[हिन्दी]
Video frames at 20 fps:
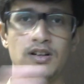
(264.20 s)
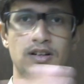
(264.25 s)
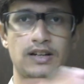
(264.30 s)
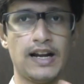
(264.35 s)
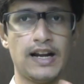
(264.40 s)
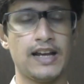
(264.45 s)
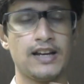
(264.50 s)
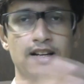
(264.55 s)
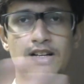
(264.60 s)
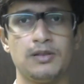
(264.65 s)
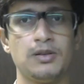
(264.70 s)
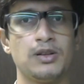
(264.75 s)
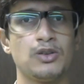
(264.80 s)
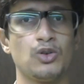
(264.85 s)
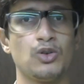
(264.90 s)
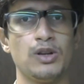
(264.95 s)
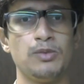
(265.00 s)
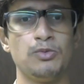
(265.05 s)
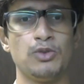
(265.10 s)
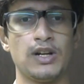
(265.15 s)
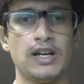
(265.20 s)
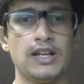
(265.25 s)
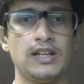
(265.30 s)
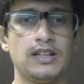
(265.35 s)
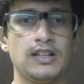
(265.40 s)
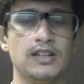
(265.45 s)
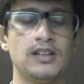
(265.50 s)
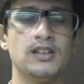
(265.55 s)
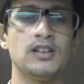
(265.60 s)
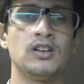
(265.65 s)
ट्राई करने में कोई बुराई
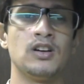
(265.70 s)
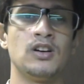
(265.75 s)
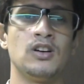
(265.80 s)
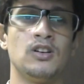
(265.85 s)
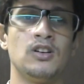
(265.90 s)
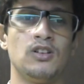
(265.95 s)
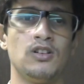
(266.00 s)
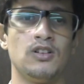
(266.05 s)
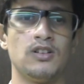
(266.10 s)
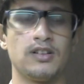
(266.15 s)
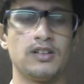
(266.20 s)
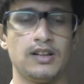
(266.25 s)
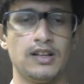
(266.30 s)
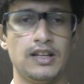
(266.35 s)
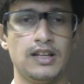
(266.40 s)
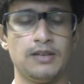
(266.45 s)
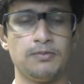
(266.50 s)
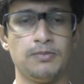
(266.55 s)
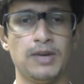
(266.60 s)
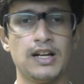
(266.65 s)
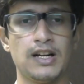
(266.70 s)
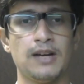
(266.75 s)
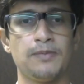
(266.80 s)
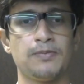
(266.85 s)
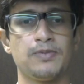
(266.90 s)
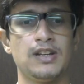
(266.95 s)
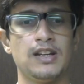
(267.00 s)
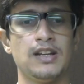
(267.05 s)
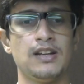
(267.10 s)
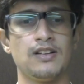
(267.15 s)
नहीं है और एक बार
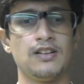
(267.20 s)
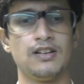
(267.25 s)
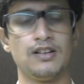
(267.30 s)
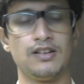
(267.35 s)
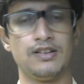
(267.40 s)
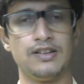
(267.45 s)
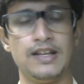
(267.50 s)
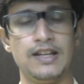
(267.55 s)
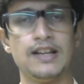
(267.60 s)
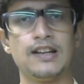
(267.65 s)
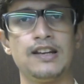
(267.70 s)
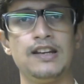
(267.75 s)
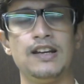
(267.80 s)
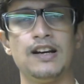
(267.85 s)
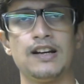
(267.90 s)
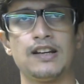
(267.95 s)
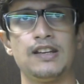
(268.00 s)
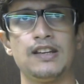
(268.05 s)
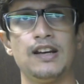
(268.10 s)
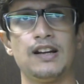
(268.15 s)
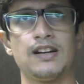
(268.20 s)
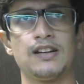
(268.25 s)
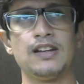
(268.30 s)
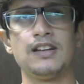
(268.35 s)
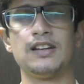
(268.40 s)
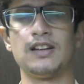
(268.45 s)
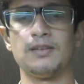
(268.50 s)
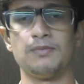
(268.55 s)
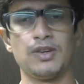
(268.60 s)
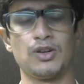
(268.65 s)
आपने देख लिया कि यार
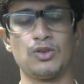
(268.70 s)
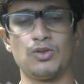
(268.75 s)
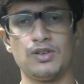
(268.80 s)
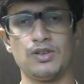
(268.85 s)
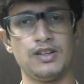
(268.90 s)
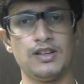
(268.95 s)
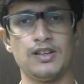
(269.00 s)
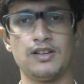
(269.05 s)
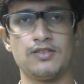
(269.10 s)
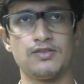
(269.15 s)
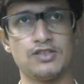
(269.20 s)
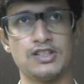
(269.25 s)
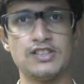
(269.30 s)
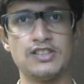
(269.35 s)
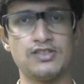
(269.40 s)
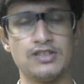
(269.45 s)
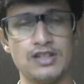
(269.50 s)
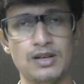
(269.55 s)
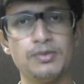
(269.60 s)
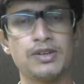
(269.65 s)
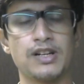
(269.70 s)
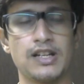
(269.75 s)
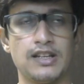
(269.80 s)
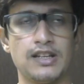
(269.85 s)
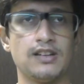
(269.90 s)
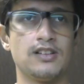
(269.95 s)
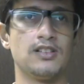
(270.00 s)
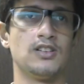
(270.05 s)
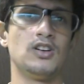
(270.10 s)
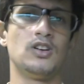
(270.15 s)
ठीक है मेरे को ये चीज़ जम रही
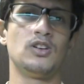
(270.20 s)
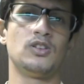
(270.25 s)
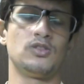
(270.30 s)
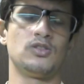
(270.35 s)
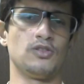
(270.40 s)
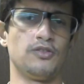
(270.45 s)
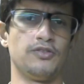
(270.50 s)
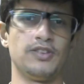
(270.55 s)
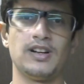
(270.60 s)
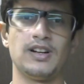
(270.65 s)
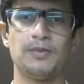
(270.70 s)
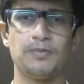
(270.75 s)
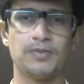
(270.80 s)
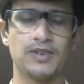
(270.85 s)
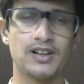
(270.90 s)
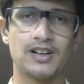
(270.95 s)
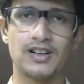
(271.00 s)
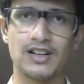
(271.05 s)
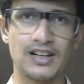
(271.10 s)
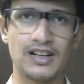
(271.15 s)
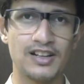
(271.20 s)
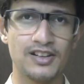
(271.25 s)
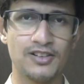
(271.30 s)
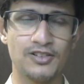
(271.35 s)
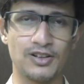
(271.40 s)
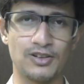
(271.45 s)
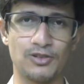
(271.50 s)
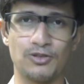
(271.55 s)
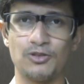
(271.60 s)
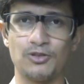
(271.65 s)
है तो फिर आप कंटिन्यू
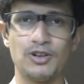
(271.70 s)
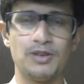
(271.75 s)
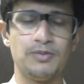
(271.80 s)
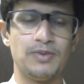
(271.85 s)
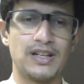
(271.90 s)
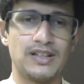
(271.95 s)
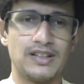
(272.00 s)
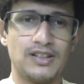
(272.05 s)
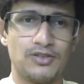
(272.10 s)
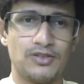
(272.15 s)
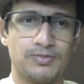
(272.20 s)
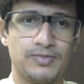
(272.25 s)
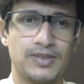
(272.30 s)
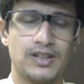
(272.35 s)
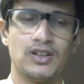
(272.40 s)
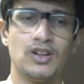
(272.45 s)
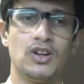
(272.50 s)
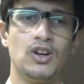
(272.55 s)
करो कोई बात नहीं उसमें